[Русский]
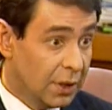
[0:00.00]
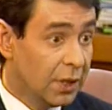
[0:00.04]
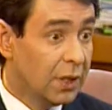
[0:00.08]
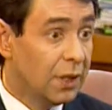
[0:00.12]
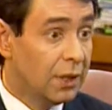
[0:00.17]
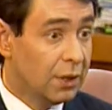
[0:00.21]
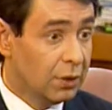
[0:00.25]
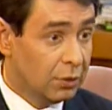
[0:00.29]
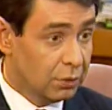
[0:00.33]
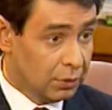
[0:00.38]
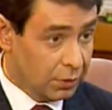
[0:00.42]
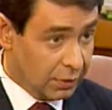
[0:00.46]

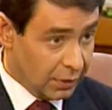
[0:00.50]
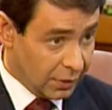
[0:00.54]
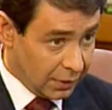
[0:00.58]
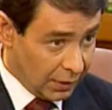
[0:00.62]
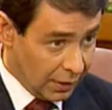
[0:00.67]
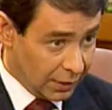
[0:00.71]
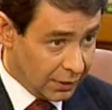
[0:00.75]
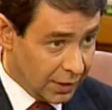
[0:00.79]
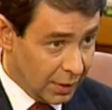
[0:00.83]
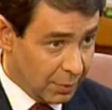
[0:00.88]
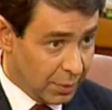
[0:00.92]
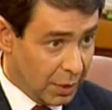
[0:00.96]
Угу.
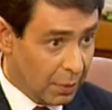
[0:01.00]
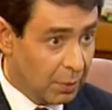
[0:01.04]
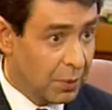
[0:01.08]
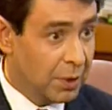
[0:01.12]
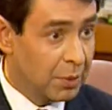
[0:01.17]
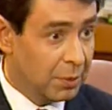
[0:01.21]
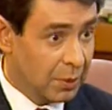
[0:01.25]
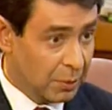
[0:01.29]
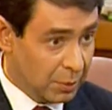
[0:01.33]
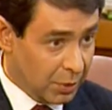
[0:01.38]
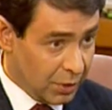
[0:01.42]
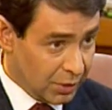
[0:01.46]
Одна
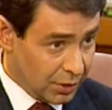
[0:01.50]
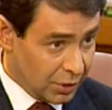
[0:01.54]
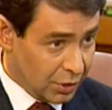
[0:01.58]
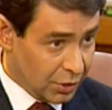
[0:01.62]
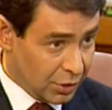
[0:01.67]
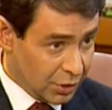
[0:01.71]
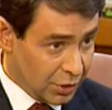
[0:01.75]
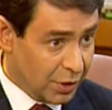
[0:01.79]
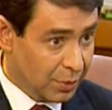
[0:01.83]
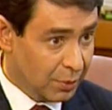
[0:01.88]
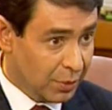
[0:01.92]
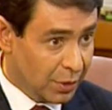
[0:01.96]
проблема, опять та же
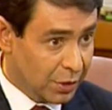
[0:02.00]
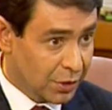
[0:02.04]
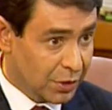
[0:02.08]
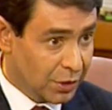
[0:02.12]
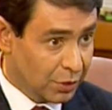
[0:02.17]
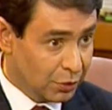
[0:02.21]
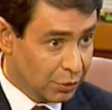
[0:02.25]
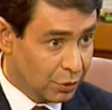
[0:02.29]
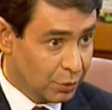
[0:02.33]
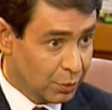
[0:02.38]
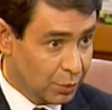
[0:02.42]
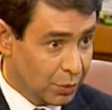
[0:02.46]
самая, с
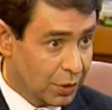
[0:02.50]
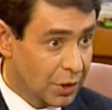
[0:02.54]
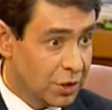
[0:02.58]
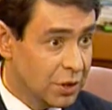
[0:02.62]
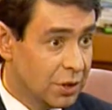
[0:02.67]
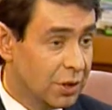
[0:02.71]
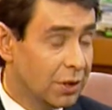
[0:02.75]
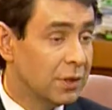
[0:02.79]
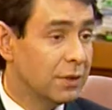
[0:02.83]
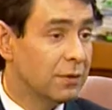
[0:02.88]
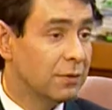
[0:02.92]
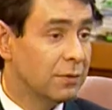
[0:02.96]
которой мы
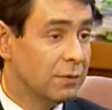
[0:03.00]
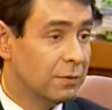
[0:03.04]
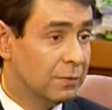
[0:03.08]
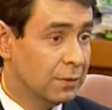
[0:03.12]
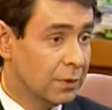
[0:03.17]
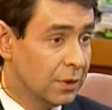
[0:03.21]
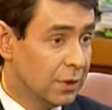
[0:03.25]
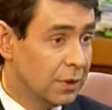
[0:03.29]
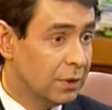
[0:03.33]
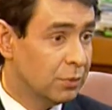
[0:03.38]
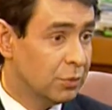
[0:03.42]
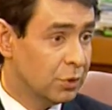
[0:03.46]
начали, это
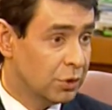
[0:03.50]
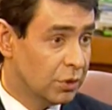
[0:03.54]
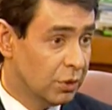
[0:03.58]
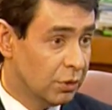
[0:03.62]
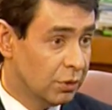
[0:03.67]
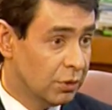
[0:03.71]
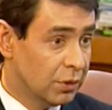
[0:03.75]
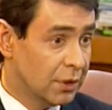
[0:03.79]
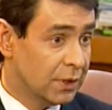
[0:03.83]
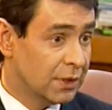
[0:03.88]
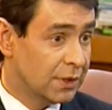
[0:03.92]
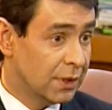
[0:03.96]
э,
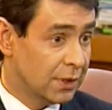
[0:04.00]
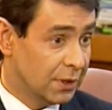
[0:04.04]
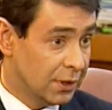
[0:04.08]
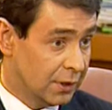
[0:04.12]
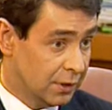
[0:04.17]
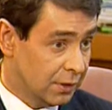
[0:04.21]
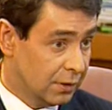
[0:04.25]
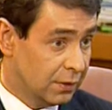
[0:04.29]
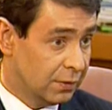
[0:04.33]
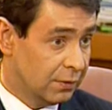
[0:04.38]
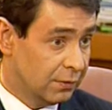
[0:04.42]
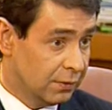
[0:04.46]
международные
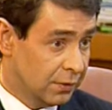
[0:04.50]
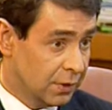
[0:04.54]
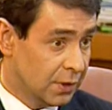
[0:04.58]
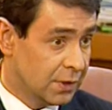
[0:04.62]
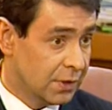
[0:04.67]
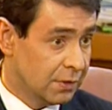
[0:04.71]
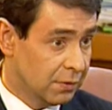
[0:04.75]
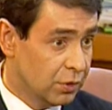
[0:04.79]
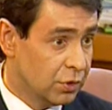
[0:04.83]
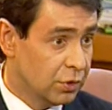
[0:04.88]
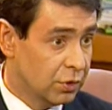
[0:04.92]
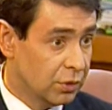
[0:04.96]
стандарты
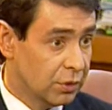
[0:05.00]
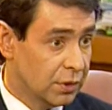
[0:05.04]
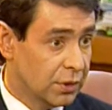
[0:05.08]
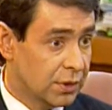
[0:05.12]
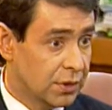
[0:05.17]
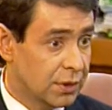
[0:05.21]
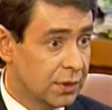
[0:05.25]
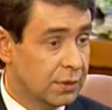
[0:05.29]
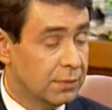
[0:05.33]
финансовой отчетности.